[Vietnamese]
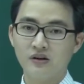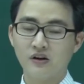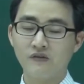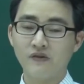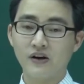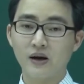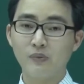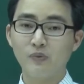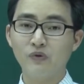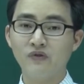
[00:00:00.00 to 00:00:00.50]
Có
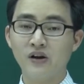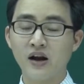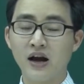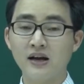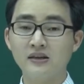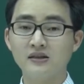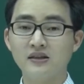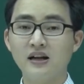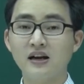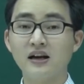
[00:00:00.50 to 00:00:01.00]
phải căn một phần
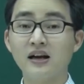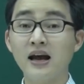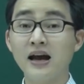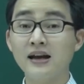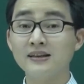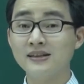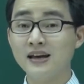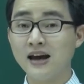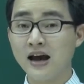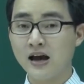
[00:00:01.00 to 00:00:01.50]
hai chính là căn
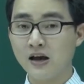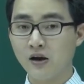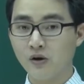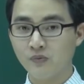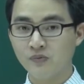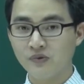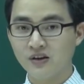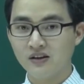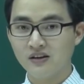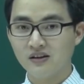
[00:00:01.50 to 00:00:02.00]
hai chia hai không?